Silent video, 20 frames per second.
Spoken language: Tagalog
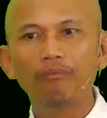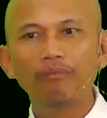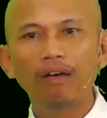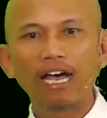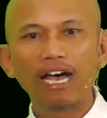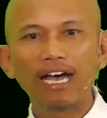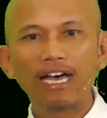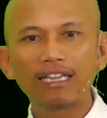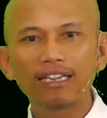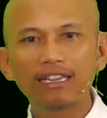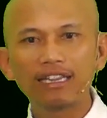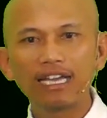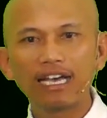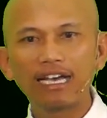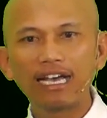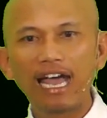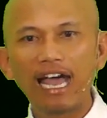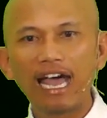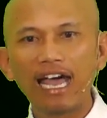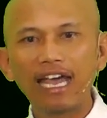at ng
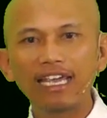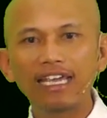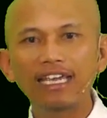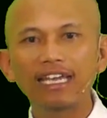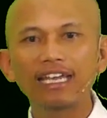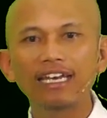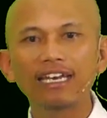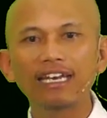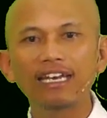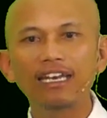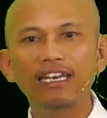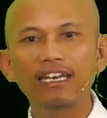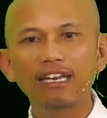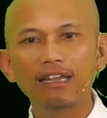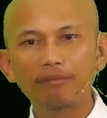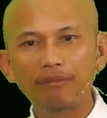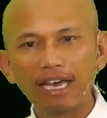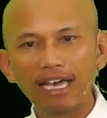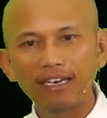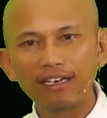hain
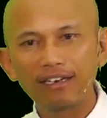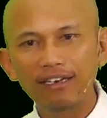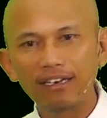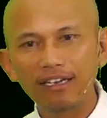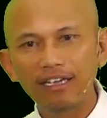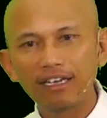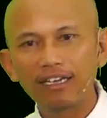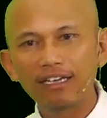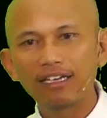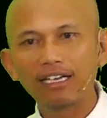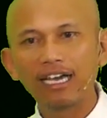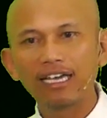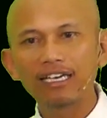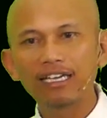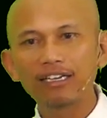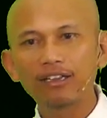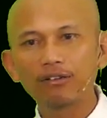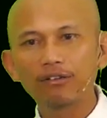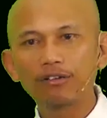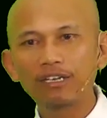naman
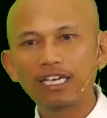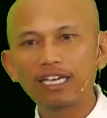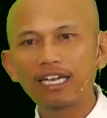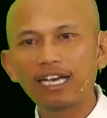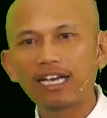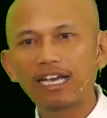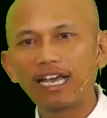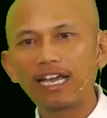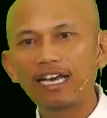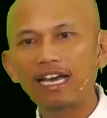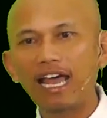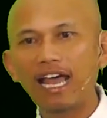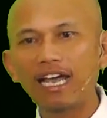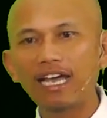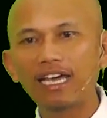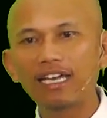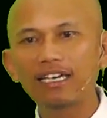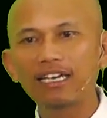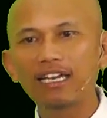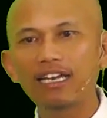ganito
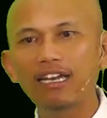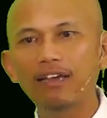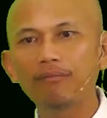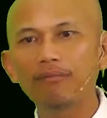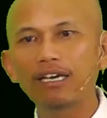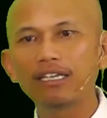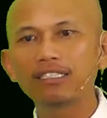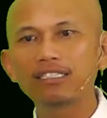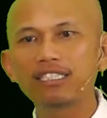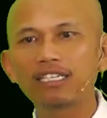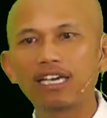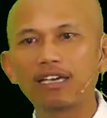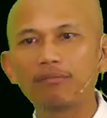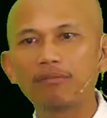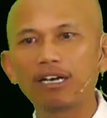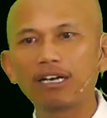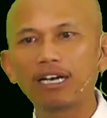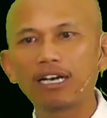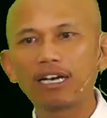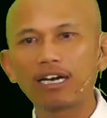kinakailangan din naman siya ay
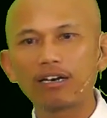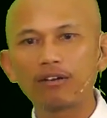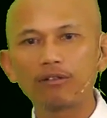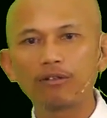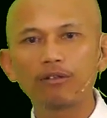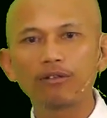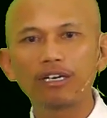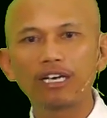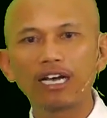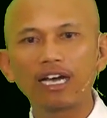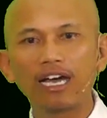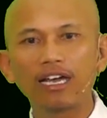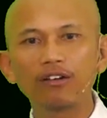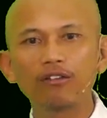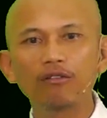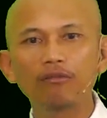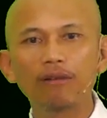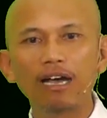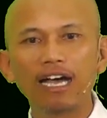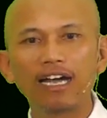magkakaroon ng
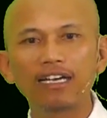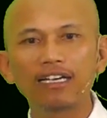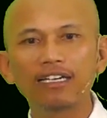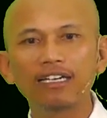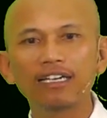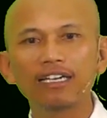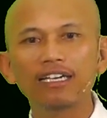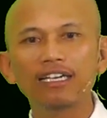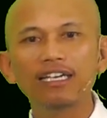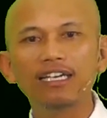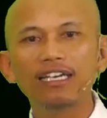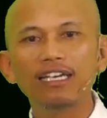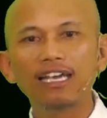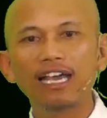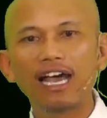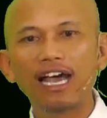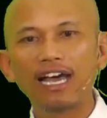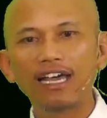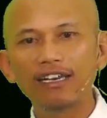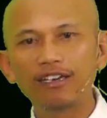anumang
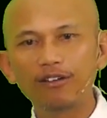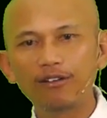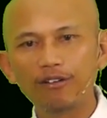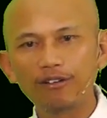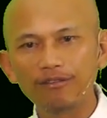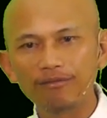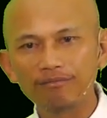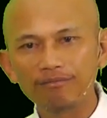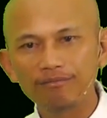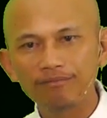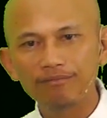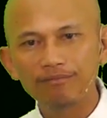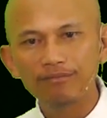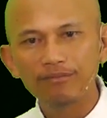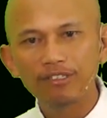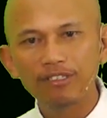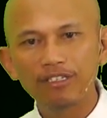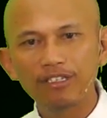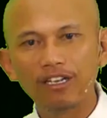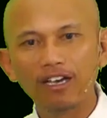ihahandog.
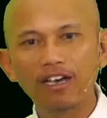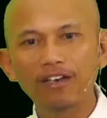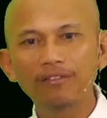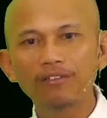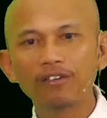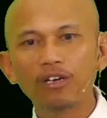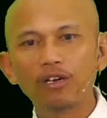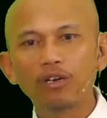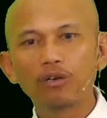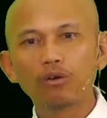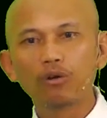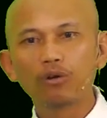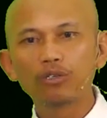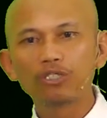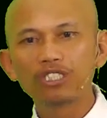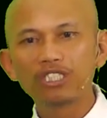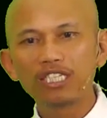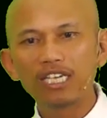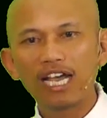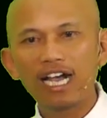No? Kung
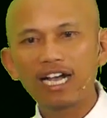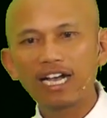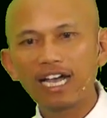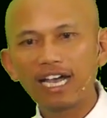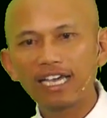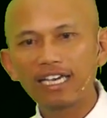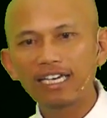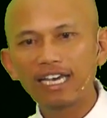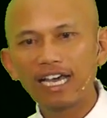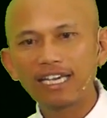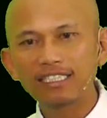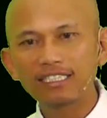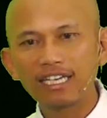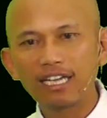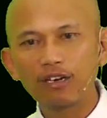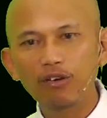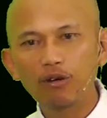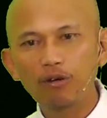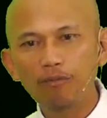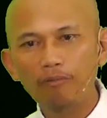siya nga'y nasa
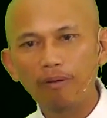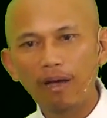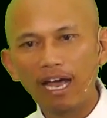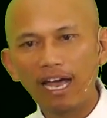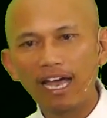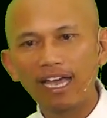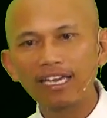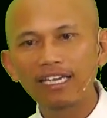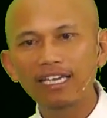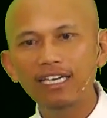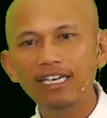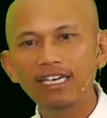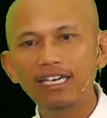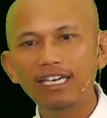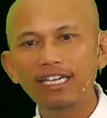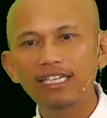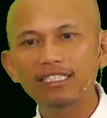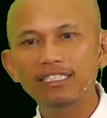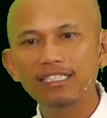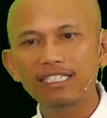lupa ay
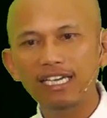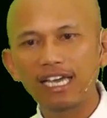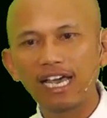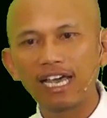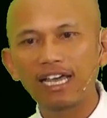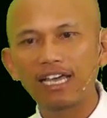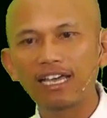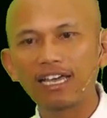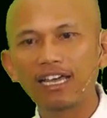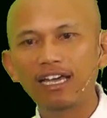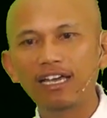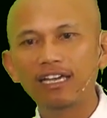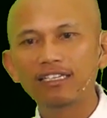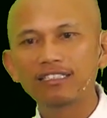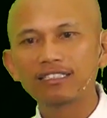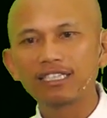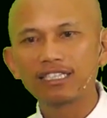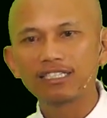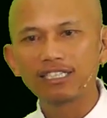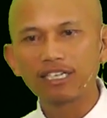hindi siya
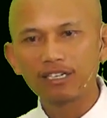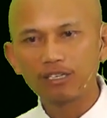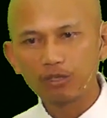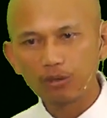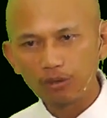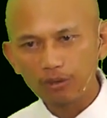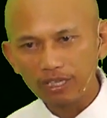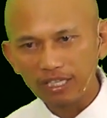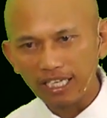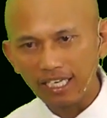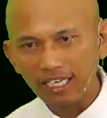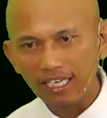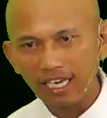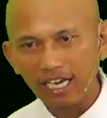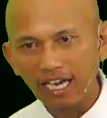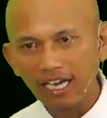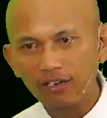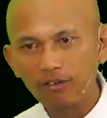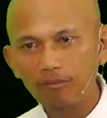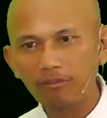saserdote ng
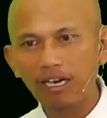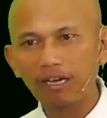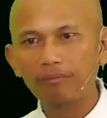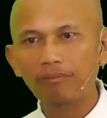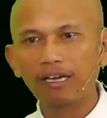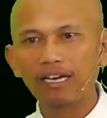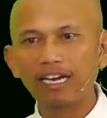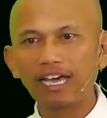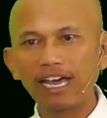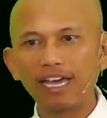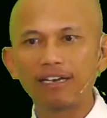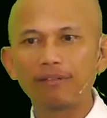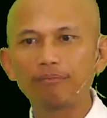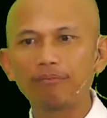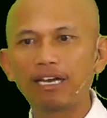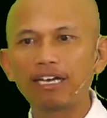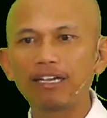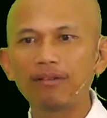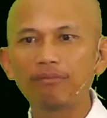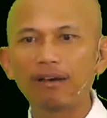anumang paraan.
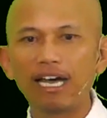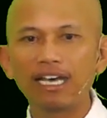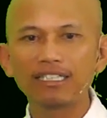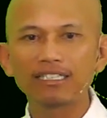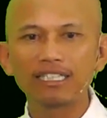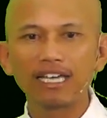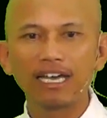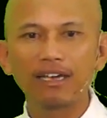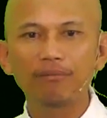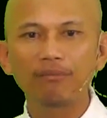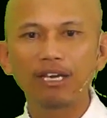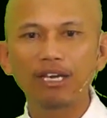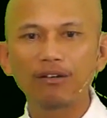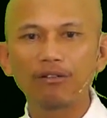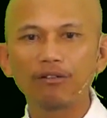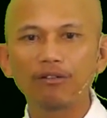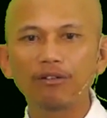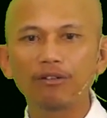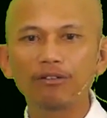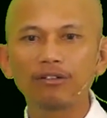Palibhasa ay
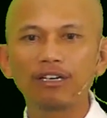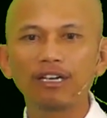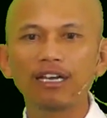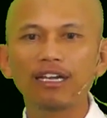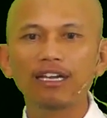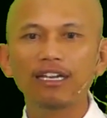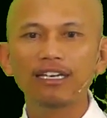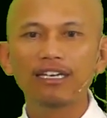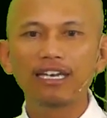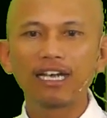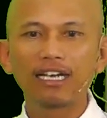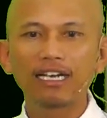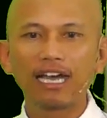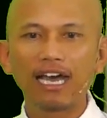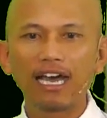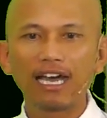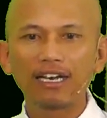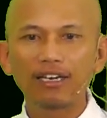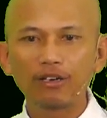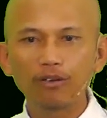mayroong
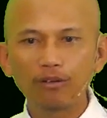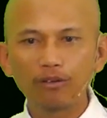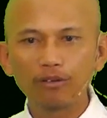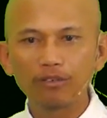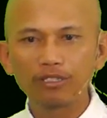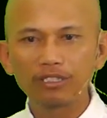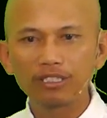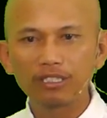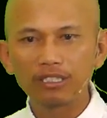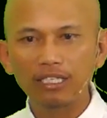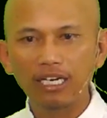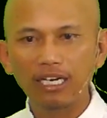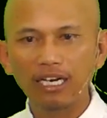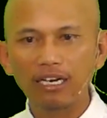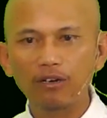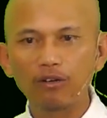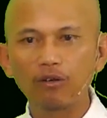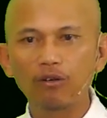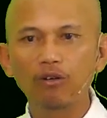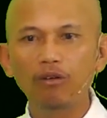naghahandog na
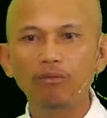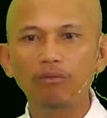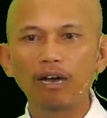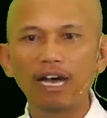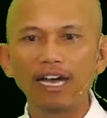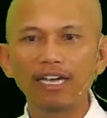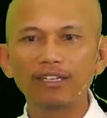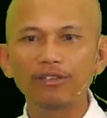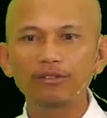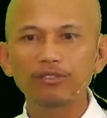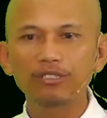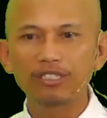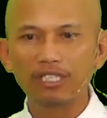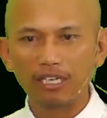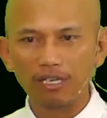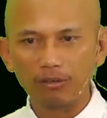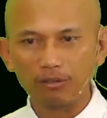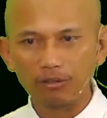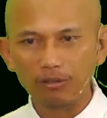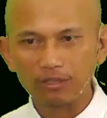kaloob ayon sa
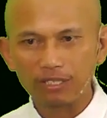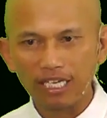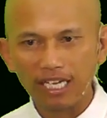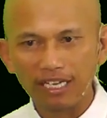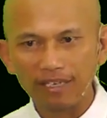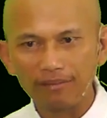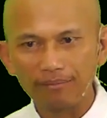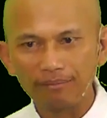kautosan.